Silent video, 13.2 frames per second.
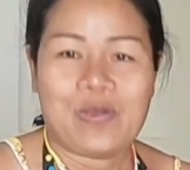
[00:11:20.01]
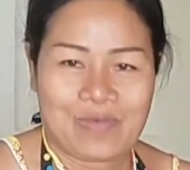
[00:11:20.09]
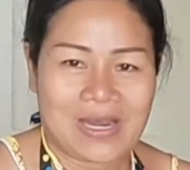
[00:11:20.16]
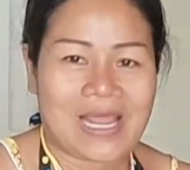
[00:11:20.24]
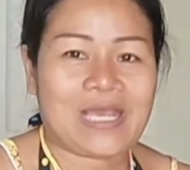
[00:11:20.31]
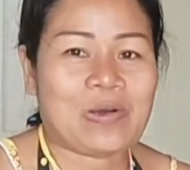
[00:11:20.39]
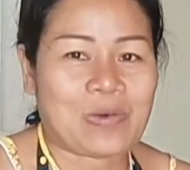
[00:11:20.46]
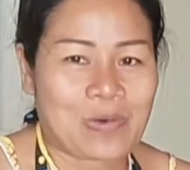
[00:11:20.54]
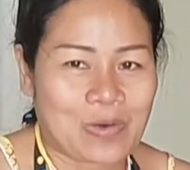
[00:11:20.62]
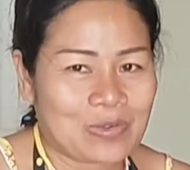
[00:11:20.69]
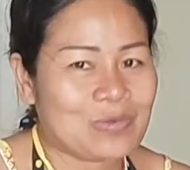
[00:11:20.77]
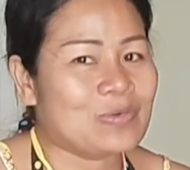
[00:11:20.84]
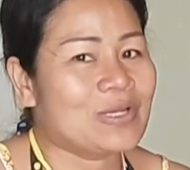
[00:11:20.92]
วิไลก็ขอ
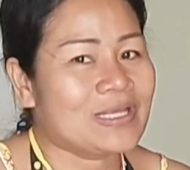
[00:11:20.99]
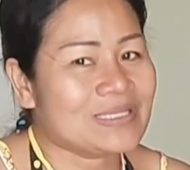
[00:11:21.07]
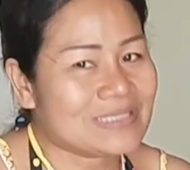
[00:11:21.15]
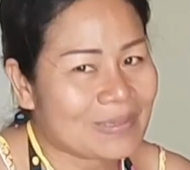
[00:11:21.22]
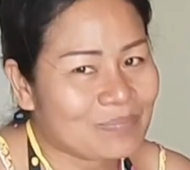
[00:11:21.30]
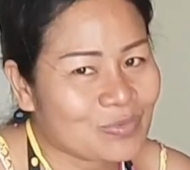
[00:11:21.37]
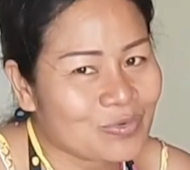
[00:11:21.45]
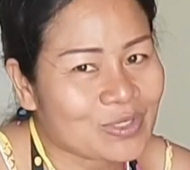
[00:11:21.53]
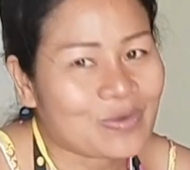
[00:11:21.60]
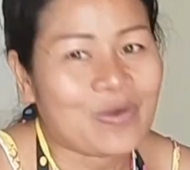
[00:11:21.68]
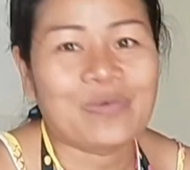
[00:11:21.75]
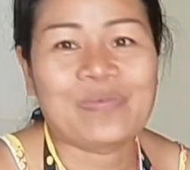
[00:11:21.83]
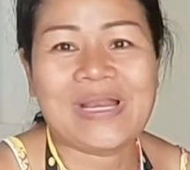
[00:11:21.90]
อยู่ในจำนวน
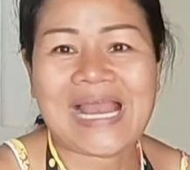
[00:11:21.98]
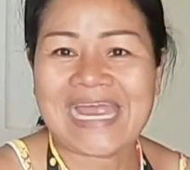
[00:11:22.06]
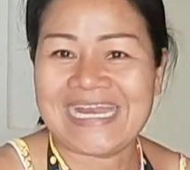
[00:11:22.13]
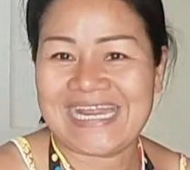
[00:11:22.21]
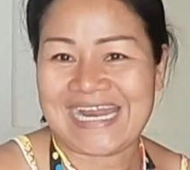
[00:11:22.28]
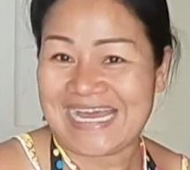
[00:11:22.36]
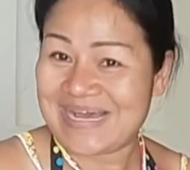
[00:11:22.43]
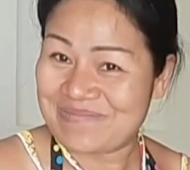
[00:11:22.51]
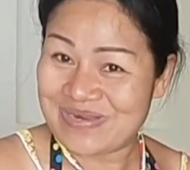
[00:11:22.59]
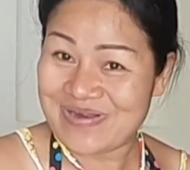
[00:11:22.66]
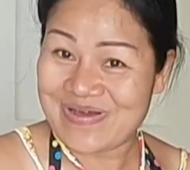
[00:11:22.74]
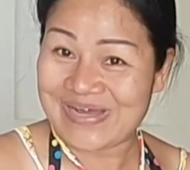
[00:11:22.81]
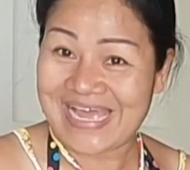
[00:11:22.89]
ของวิไลนี่แหละค่ะพี่
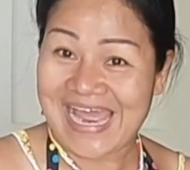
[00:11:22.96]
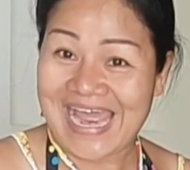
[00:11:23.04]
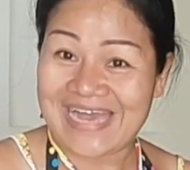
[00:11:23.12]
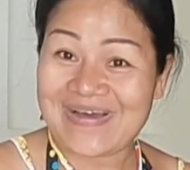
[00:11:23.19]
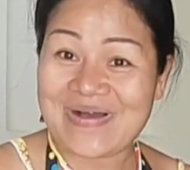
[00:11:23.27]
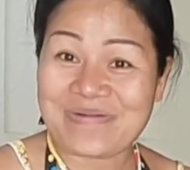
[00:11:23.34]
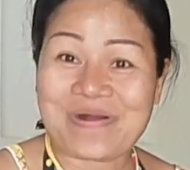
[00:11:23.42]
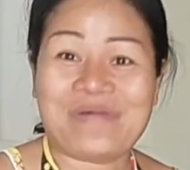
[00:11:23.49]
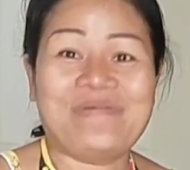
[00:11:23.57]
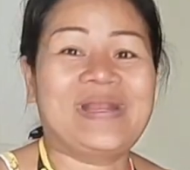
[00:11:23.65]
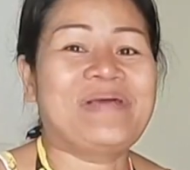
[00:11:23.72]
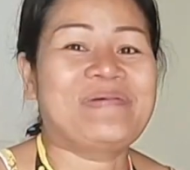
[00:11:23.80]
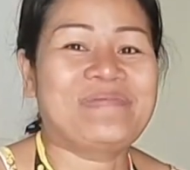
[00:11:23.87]
น้องคะเนาะพอ
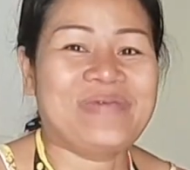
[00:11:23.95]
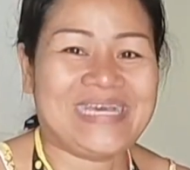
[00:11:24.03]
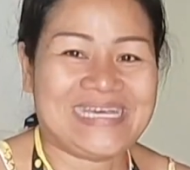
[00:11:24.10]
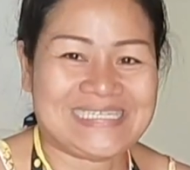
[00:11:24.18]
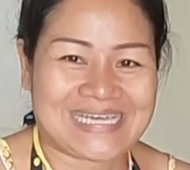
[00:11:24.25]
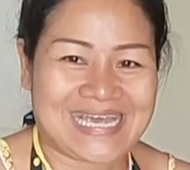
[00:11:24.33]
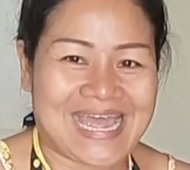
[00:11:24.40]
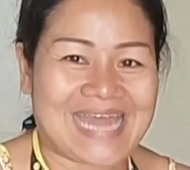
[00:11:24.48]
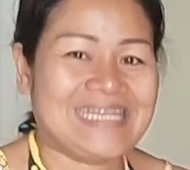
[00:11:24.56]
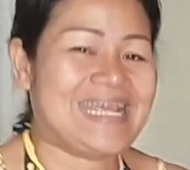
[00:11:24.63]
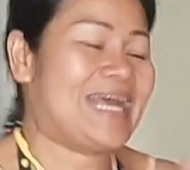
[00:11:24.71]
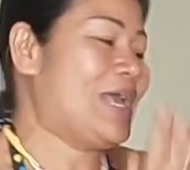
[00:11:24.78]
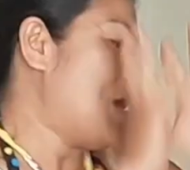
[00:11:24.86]
วิไลว่ามีกิจการ
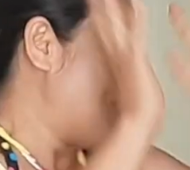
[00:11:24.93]
อย่าง